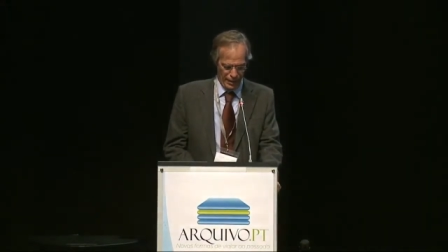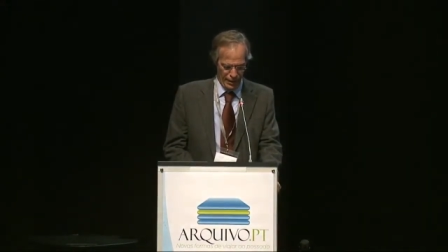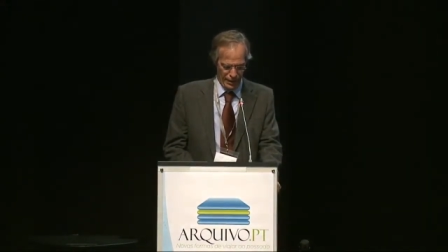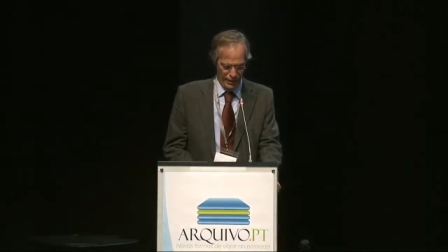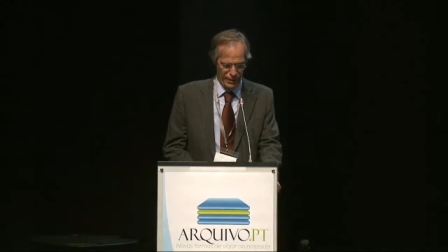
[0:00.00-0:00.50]

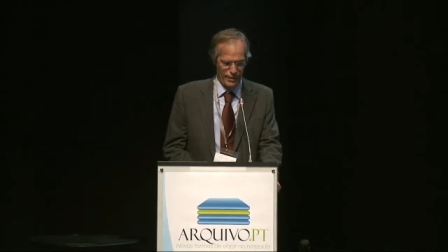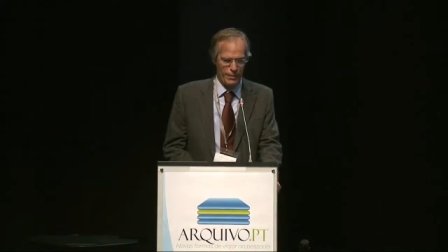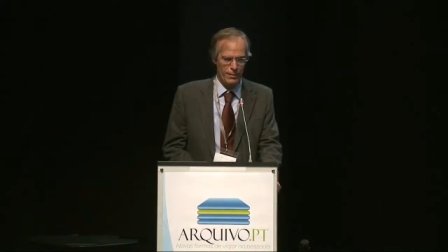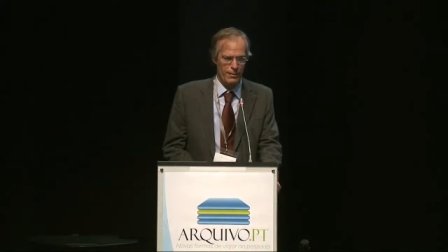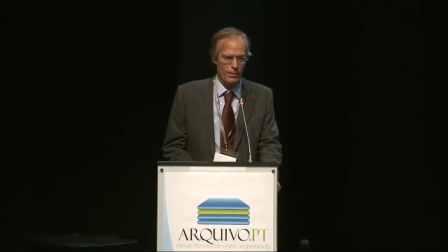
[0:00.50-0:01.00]

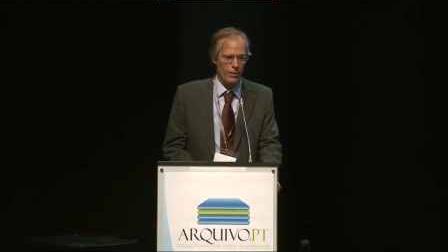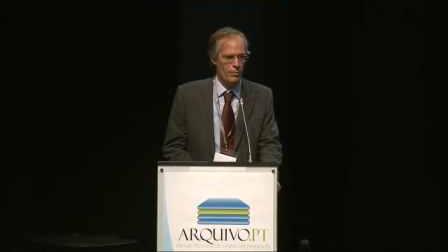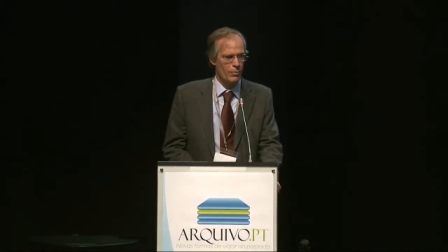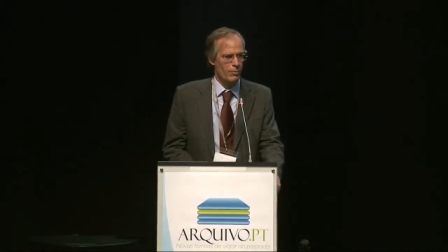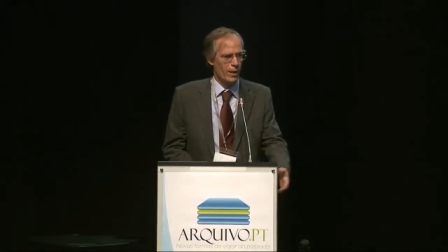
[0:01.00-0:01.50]
Eh, eu
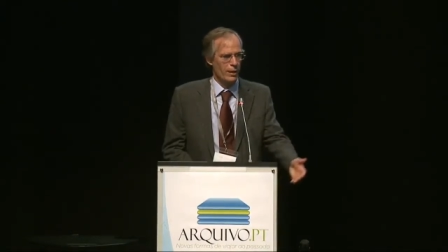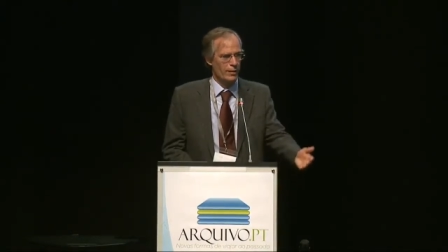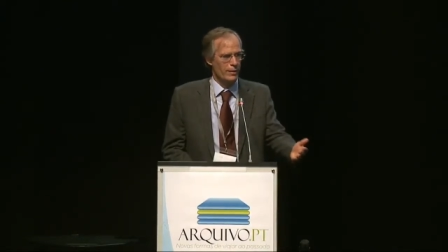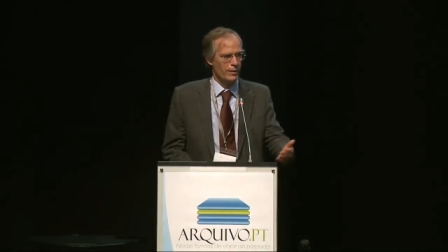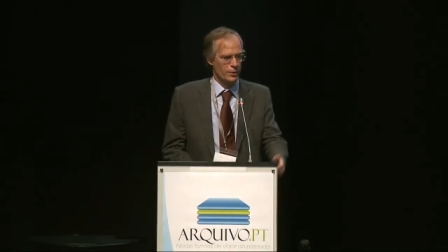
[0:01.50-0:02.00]
lembro-me
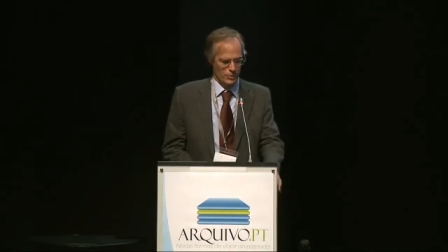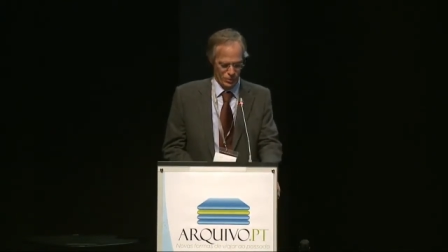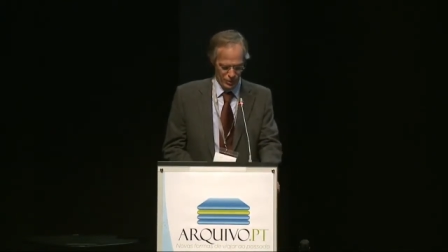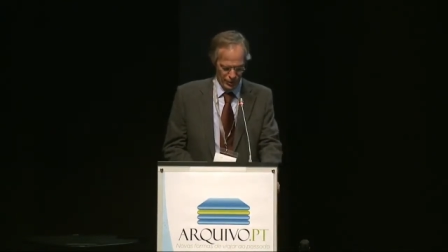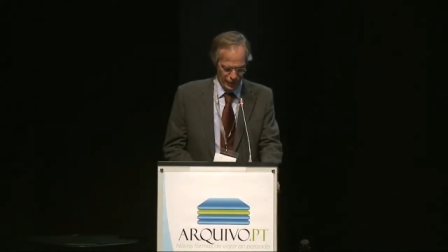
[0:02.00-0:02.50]
bem das
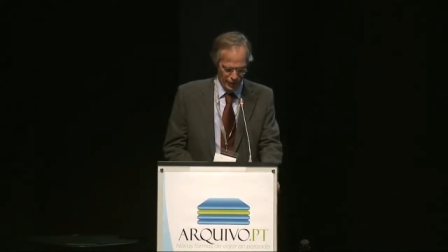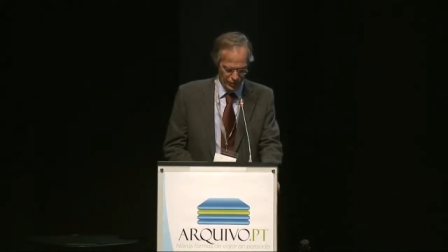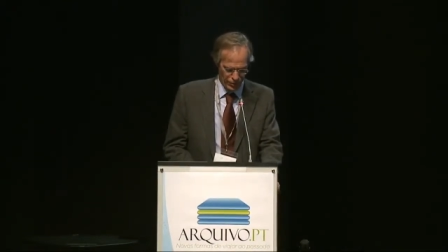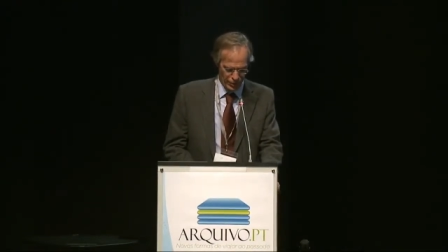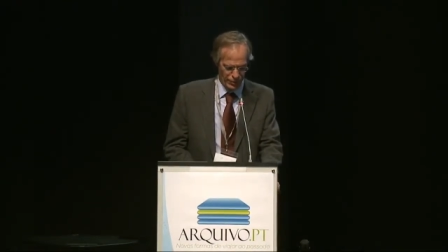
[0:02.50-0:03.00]
pessoas
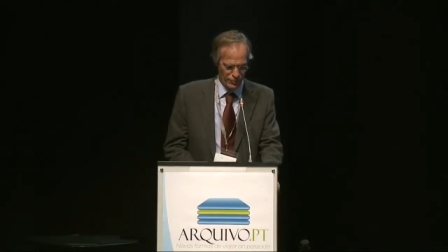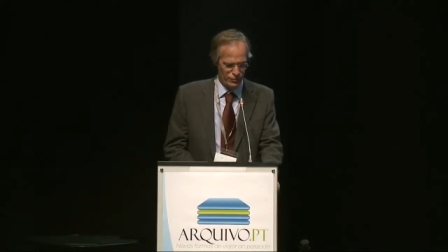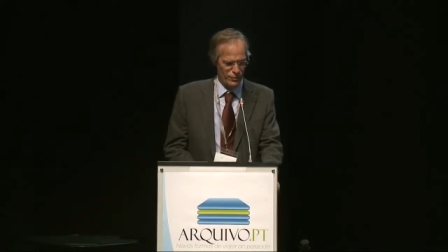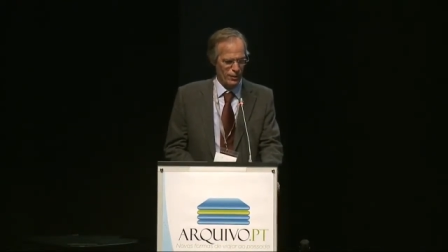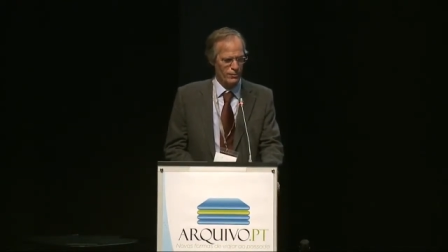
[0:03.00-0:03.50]
ligadas ao
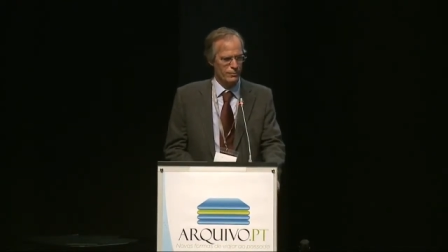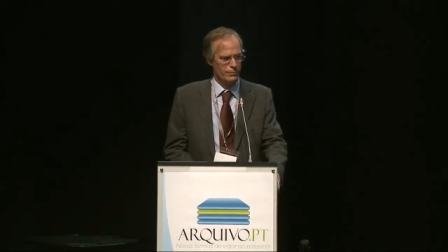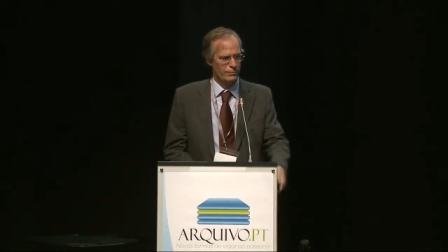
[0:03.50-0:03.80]
arquivo, que eram